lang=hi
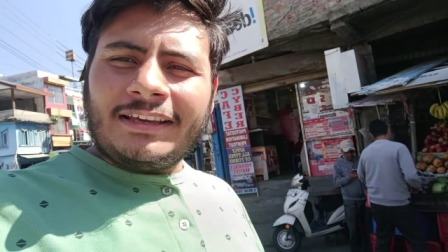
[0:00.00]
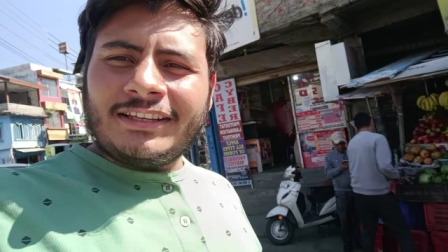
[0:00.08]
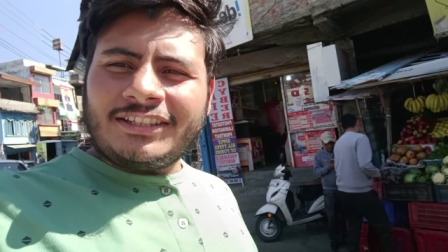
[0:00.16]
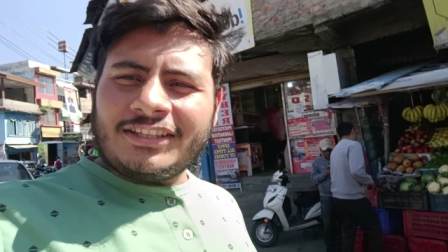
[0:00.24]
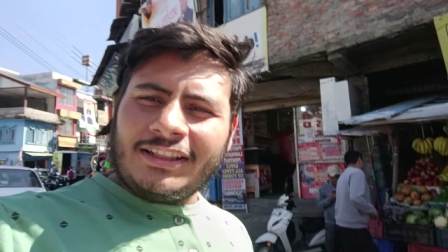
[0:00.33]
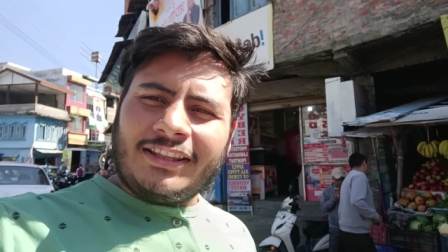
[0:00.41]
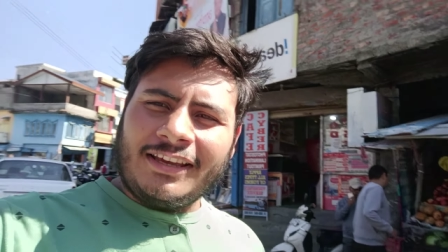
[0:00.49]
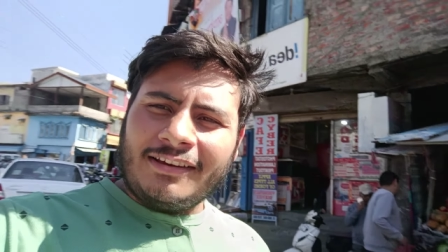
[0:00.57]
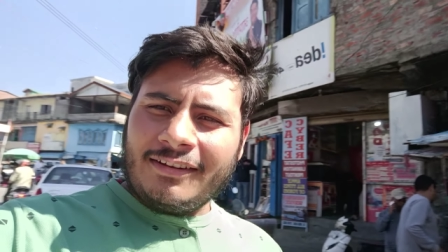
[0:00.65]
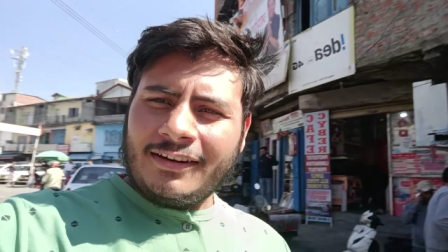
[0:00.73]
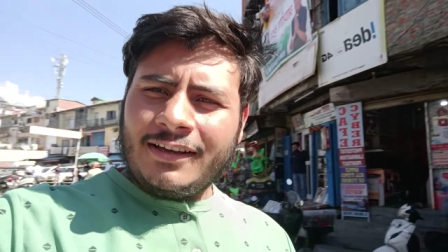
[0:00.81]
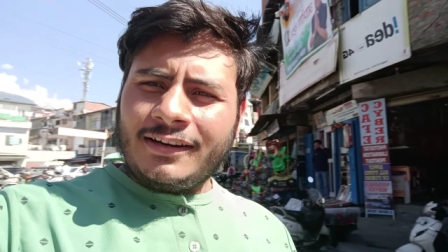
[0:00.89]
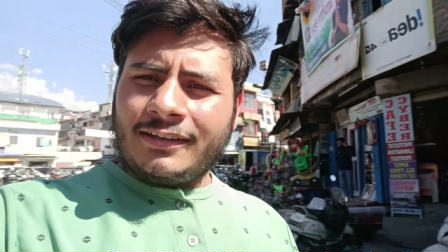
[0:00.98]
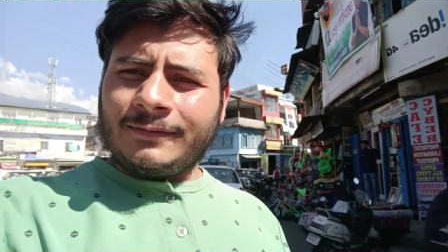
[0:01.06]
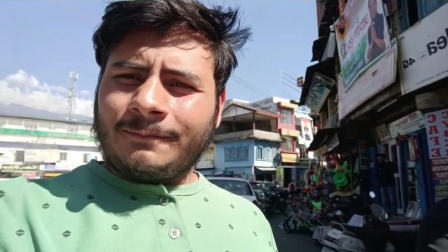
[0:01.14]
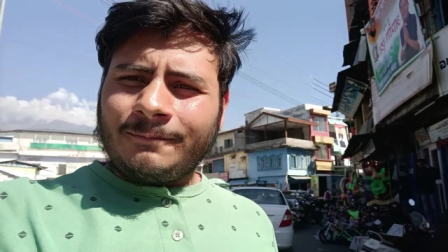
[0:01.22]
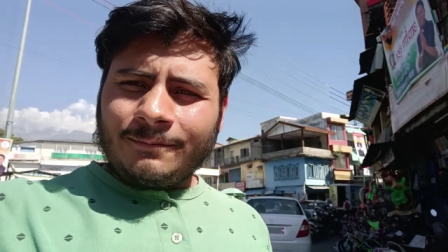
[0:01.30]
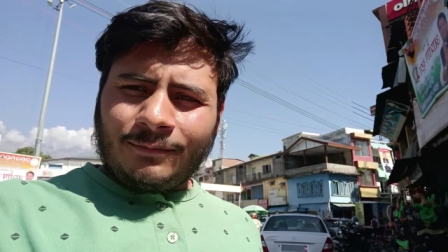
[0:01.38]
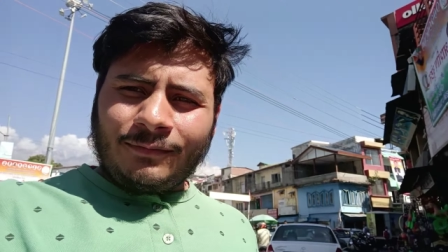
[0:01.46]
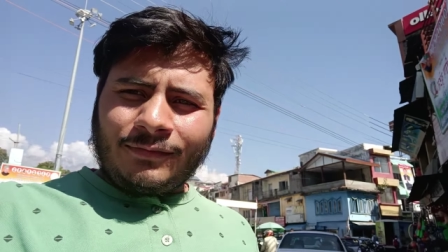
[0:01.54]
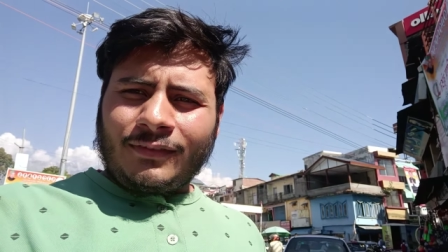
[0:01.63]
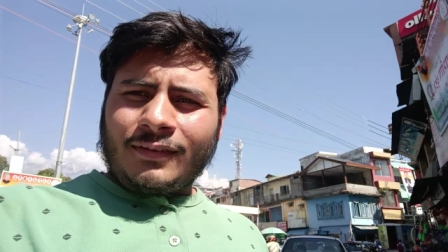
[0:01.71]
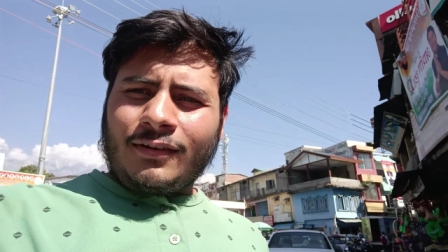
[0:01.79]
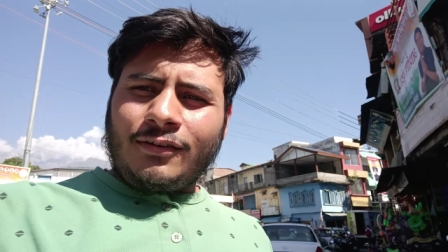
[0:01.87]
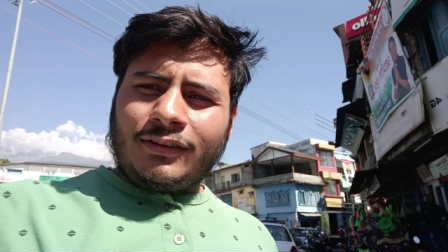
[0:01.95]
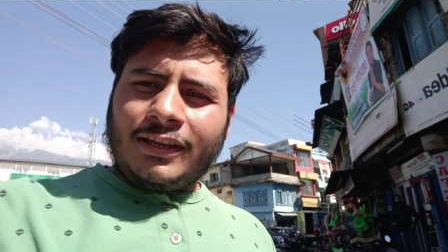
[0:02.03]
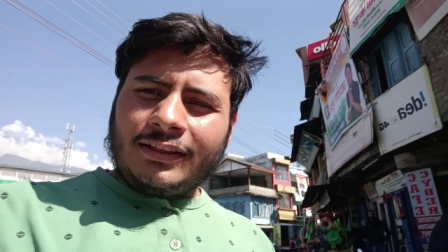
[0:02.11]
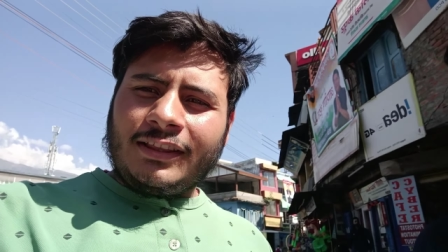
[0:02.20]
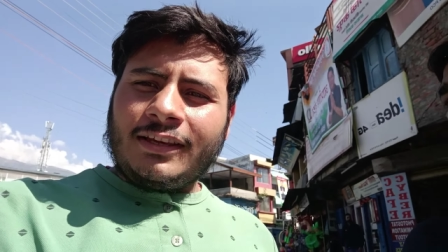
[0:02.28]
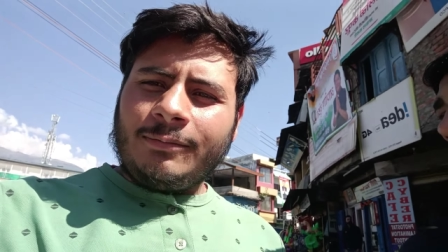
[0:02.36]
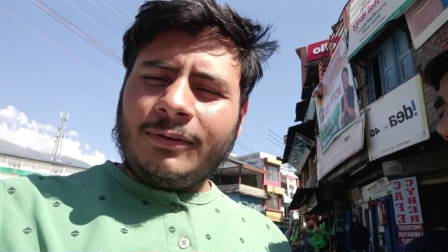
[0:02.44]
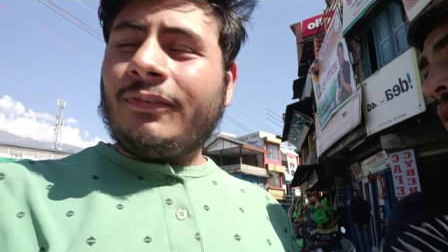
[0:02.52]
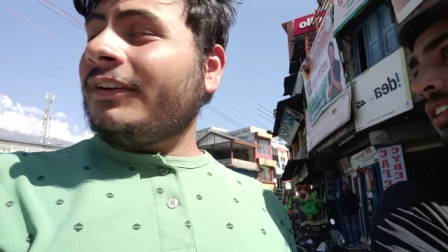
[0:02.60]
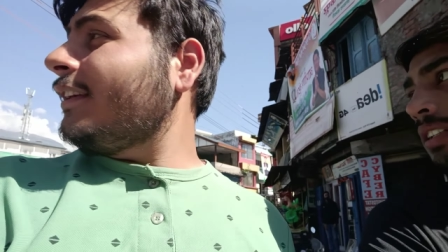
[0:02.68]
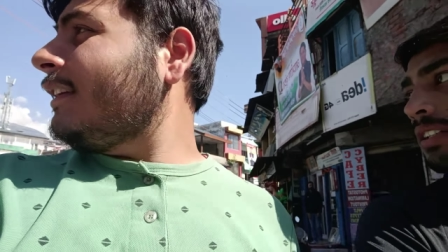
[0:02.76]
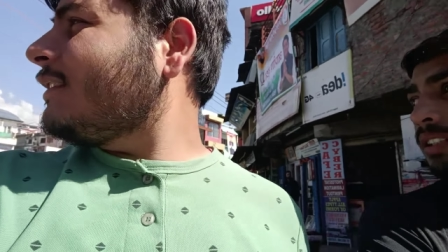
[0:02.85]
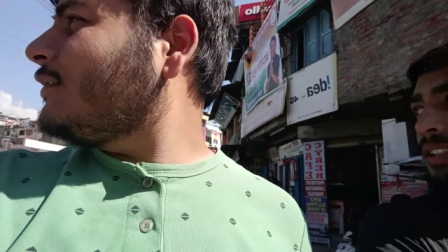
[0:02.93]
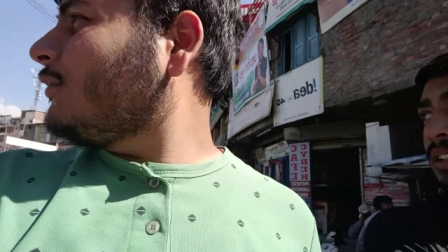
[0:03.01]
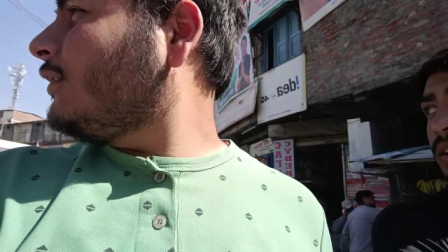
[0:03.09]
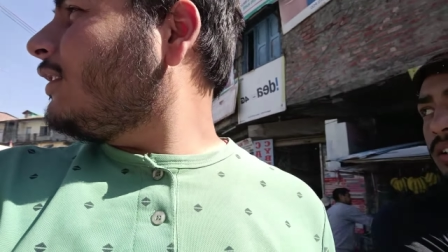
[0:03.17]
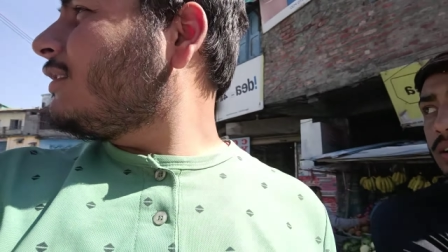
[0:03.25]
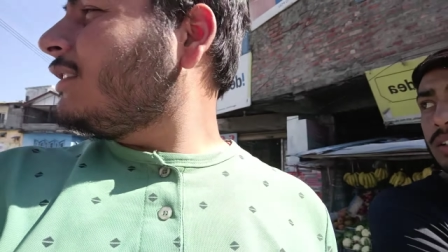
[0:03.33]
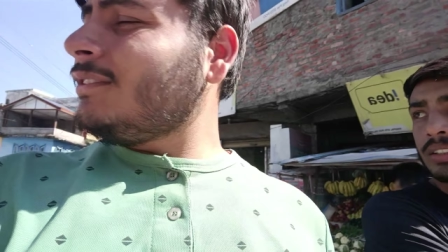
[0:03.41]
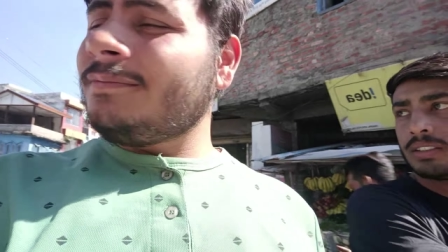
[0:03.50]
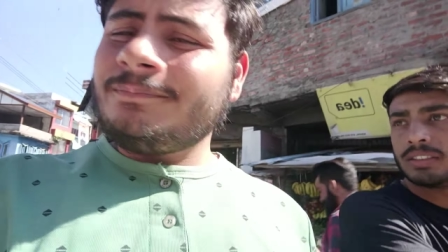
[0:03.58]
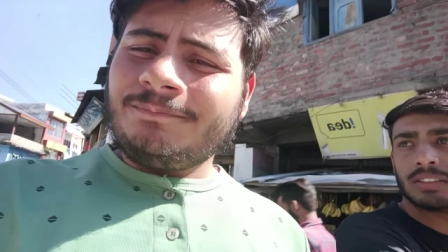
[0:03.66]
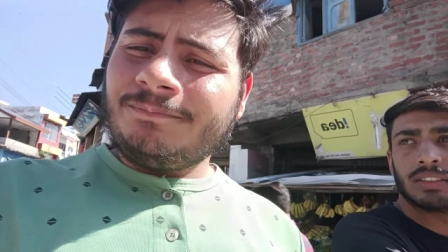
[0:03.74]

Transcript: लेके चलते हैं हर घर और देखते हैं अभी फिटिंग कैसे होती है इसकी